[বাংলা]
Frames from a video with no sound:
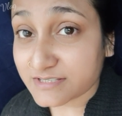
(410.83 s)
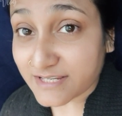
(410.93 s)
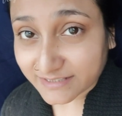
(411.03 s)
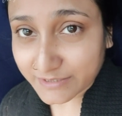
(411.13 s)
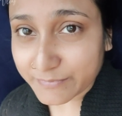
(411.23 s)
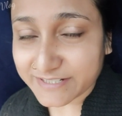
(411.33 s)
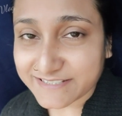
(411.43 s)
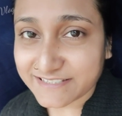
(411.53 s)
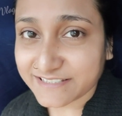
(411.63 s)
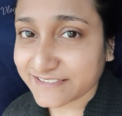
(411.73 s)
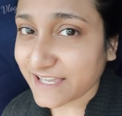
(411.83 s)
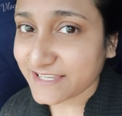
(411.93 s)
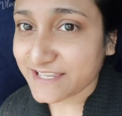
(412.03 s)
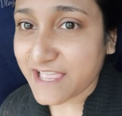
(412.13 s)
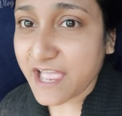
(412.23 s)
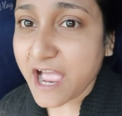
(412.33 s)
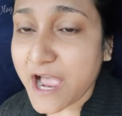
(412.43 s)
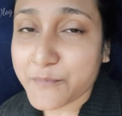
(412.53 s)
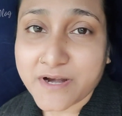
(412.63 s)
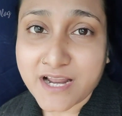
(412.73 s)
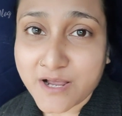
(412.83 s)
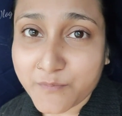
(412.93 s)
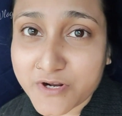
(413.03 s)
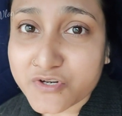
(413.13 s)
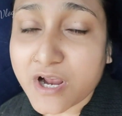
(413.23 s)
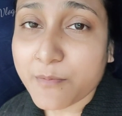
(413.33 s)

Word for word: জানতে পেরেছি তাই আপনারা আমরা